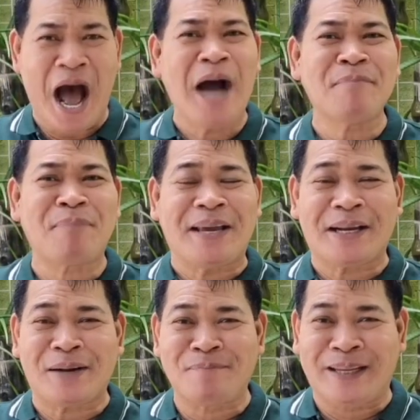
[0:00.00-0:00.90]
ang
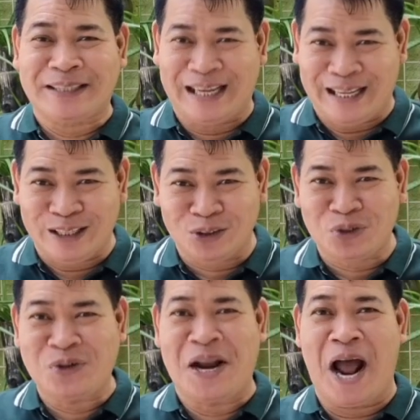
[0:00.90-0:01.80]
pahiram na
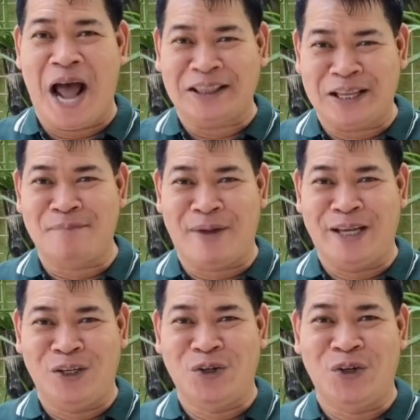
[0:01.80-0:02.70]
talento ng ating
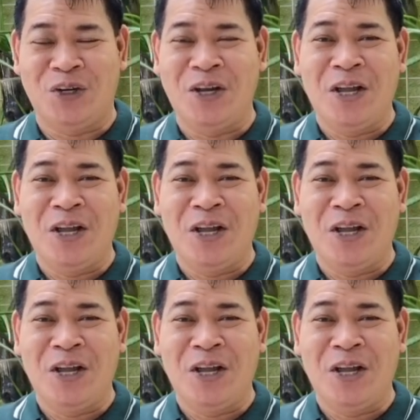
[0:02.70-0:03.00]
Panginoon.